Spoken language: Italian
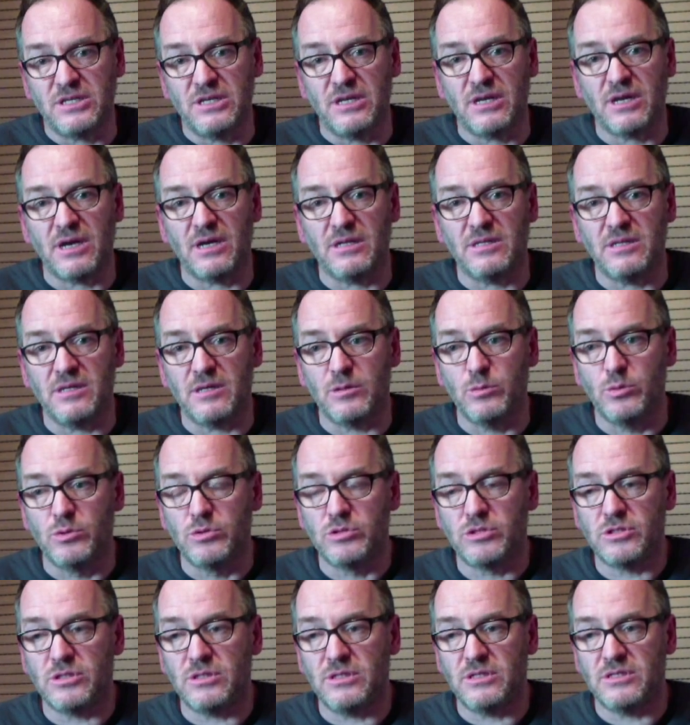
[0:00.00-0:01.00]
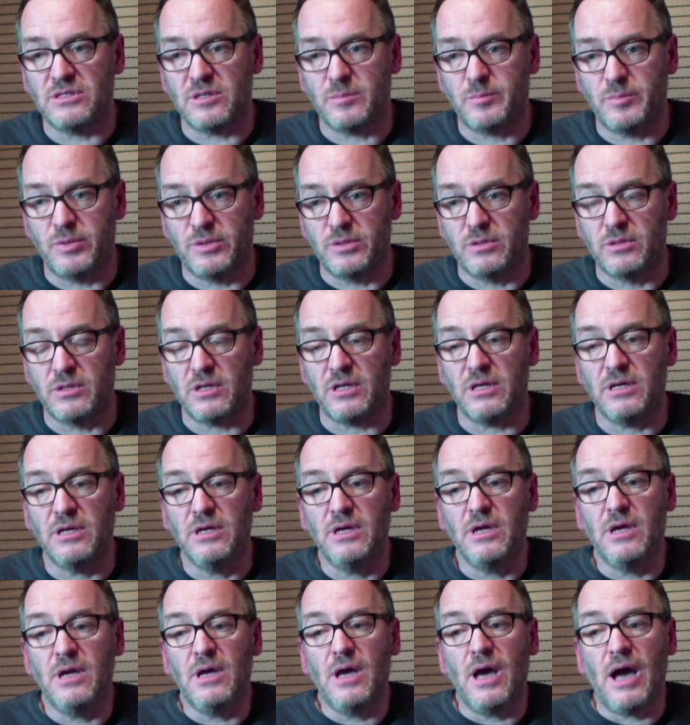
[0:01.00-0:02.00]
ricerca di gusti, di sapori
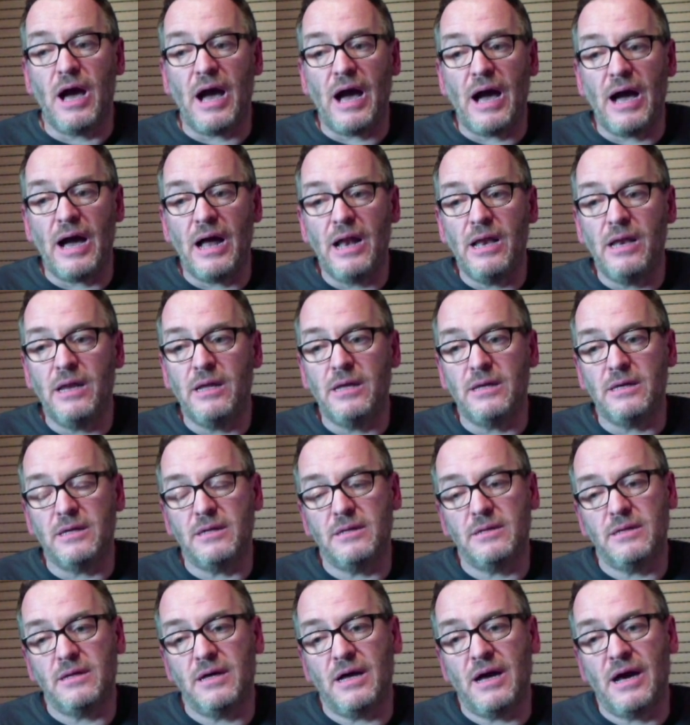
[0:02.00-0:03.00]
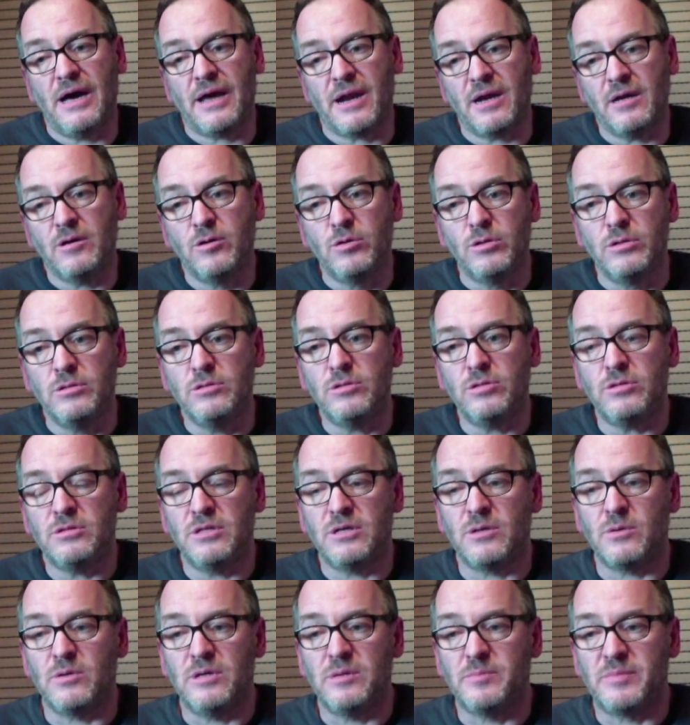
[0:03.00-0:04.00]
al a racconto
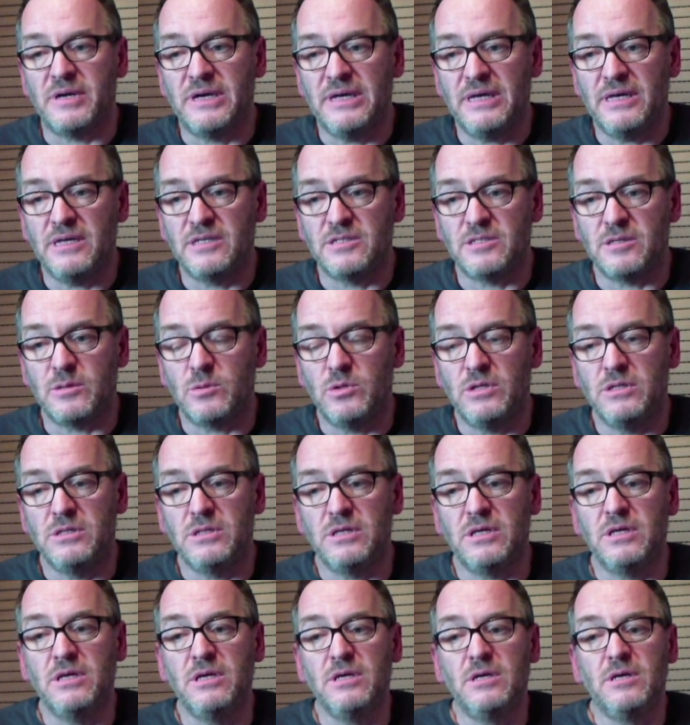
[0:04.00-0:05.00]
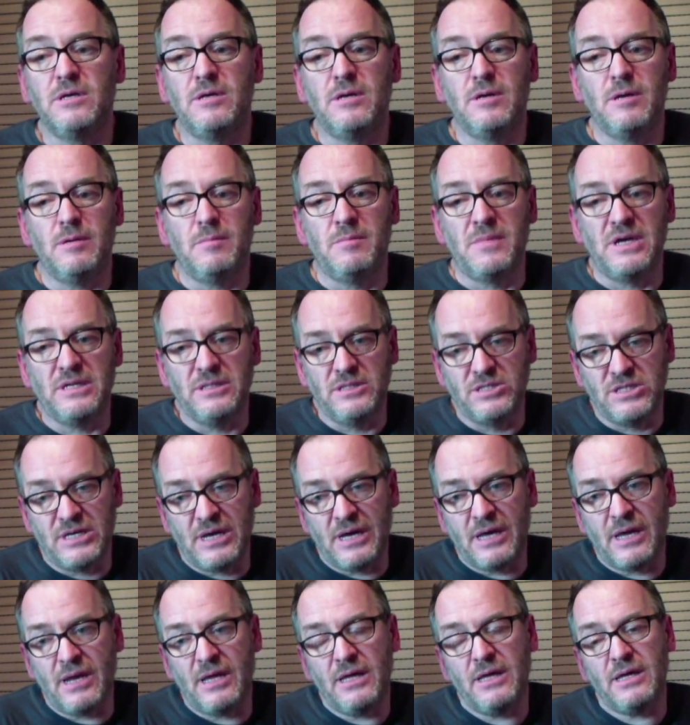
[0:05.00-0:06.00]
di quei paesi, quindi
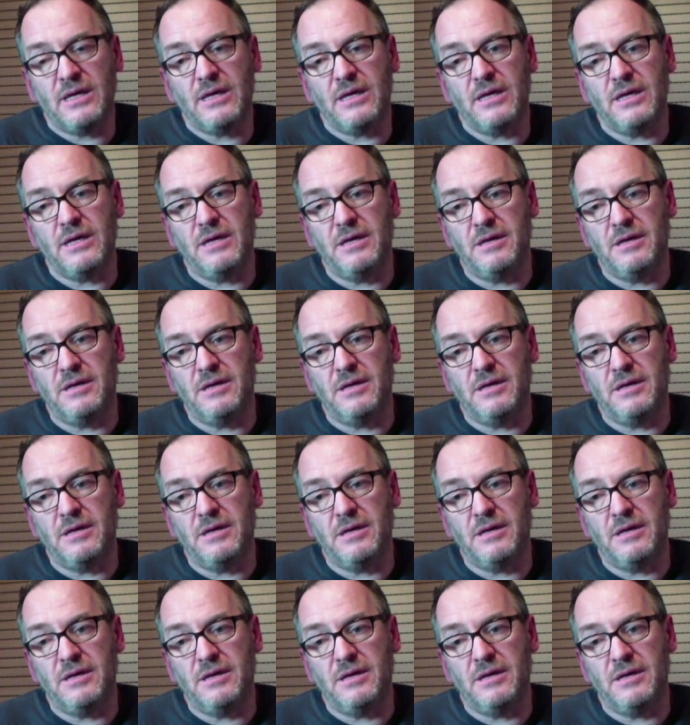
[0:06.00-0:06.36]
mangiare